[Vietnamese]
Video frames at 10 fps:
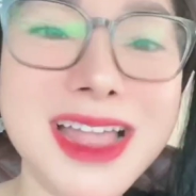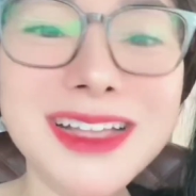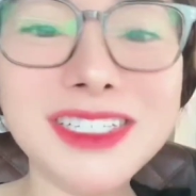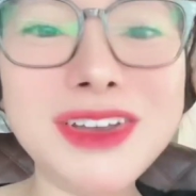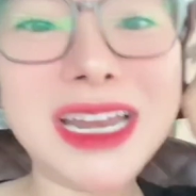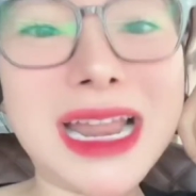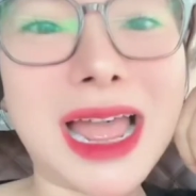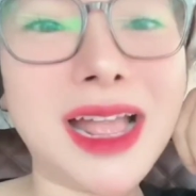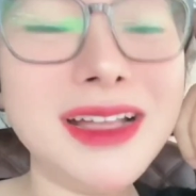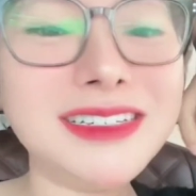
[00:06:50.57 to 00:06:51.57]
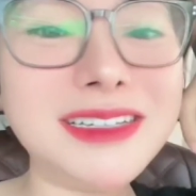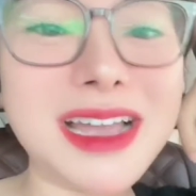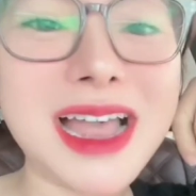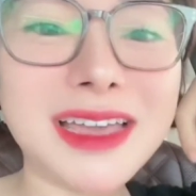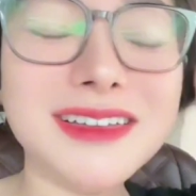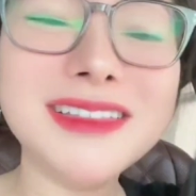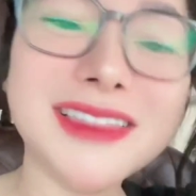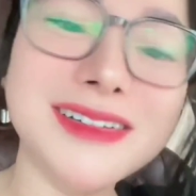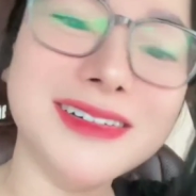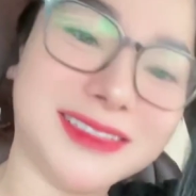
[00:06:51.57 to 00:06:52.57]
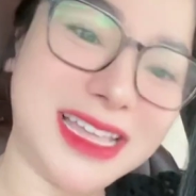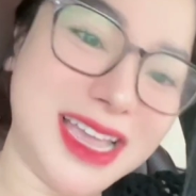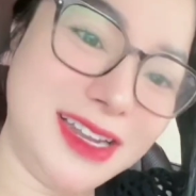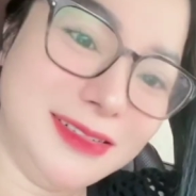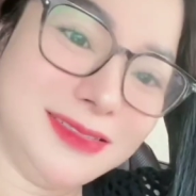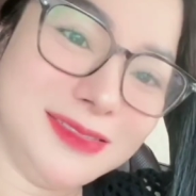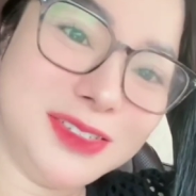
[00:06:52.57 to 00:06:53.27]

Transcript: cho nên là chị hai cứ tự tin